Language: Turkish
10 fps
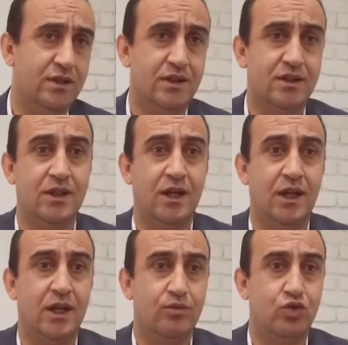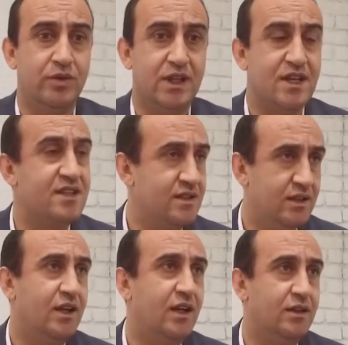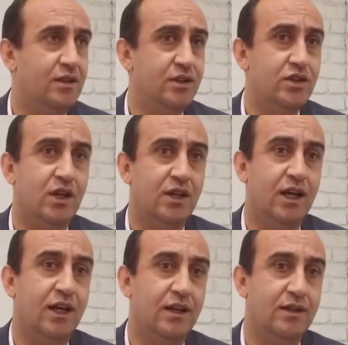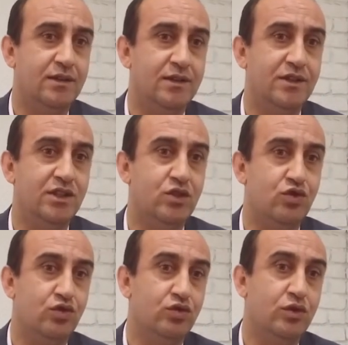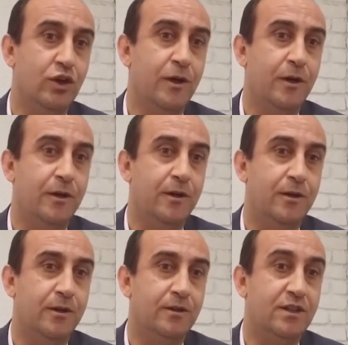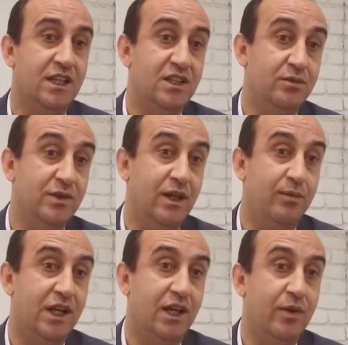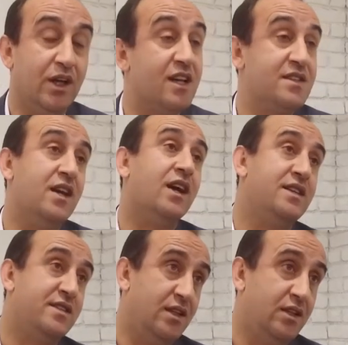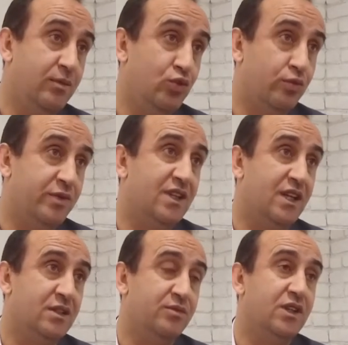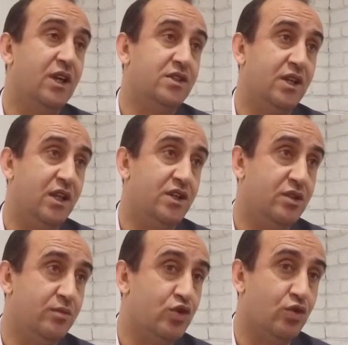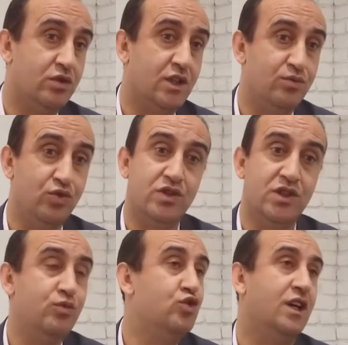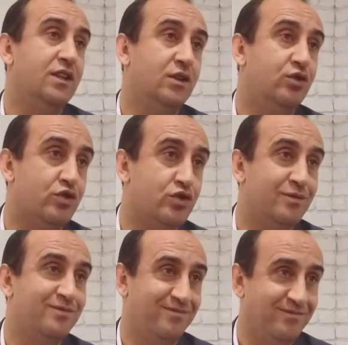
yıldır bu biraz askıda kaldı. İnşallah İncesu'nun e, tanıtımıyla beraber aslında Kayseri'nin de büyük bir tanıtımını gerçekleştirmiş olacağız. Bunun için de mücadele ediyoruz.